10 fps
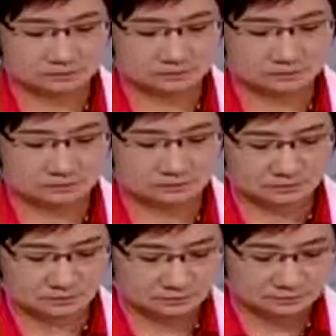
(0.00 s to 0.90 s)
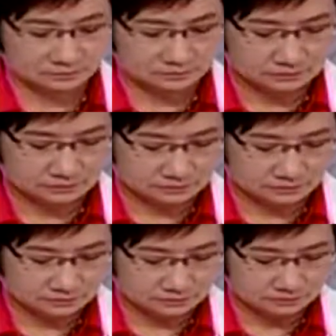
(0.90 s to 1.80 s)
你要不要组谈判团队？
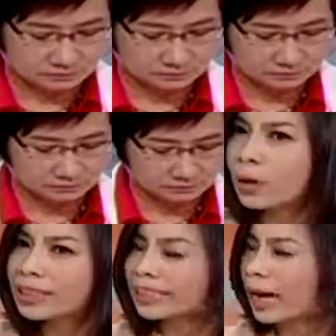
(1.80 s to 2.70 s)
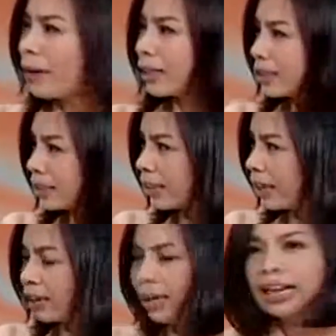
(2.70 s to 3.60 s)
所以蔡英文有国际谈判的经
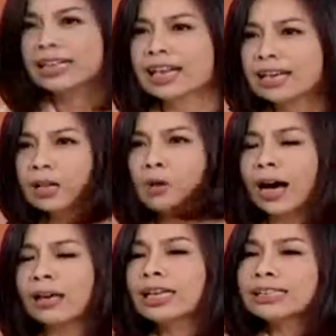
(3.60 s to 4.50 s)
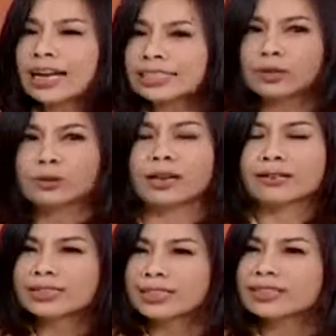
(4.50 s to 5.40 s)
验，更何况大家都知
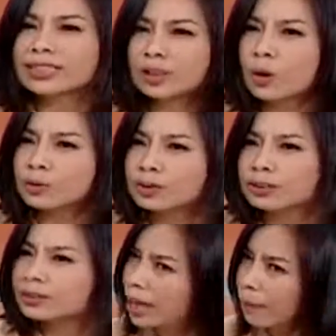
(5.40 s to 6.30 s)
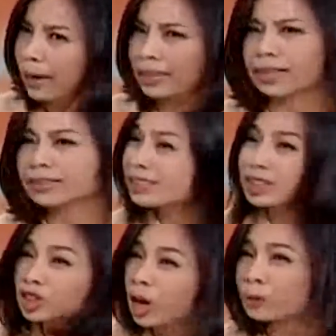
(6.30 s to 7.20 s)
道，生技公司坦白讲，那
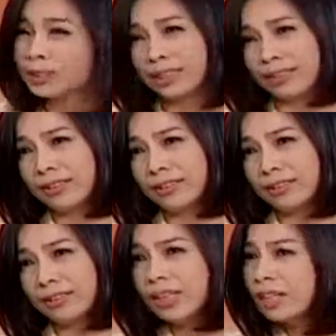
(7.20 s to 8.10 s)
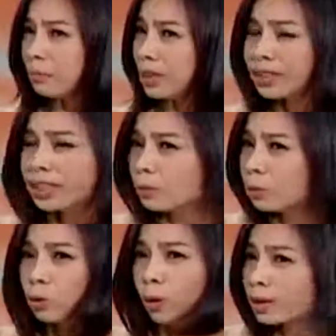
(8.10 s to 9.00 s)
个是烧钱的，民间的
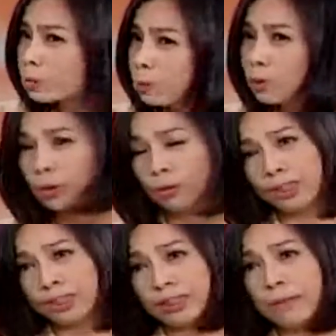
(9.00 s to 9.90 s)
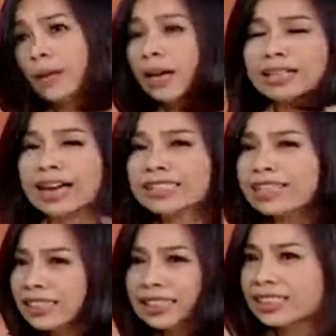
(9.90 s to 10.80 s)
募款是不容易的。两
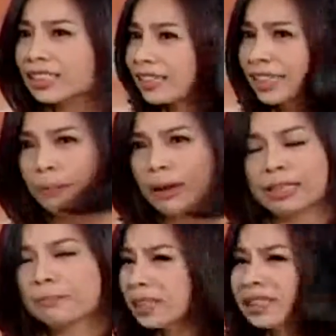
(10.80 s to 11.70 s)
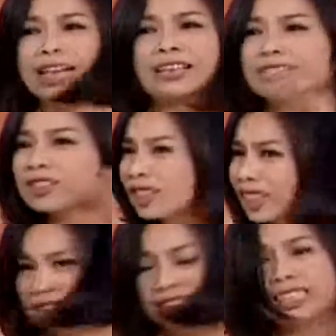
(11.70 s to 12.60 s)
千零七年下半年，民进党声势
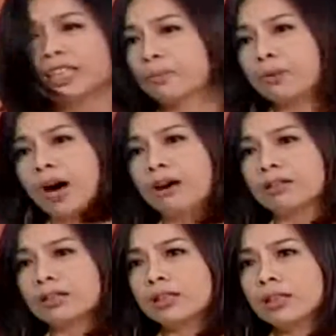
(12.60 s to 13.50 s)
已经很不好，